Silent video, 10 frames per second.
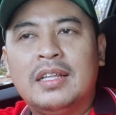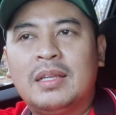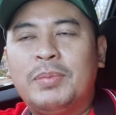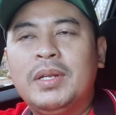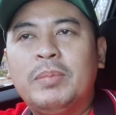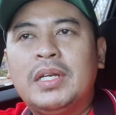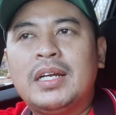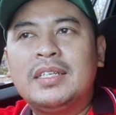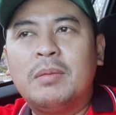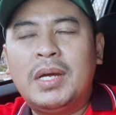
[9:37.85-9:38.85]
tapi lebih ke
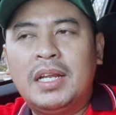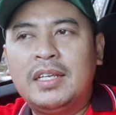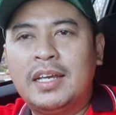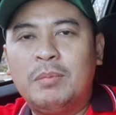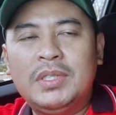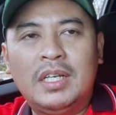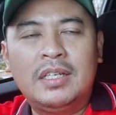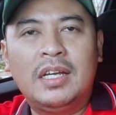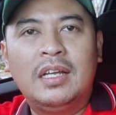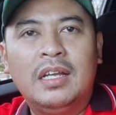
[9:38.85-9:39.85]
kenyamanannya kayak
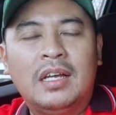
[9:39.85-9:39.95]
misalnya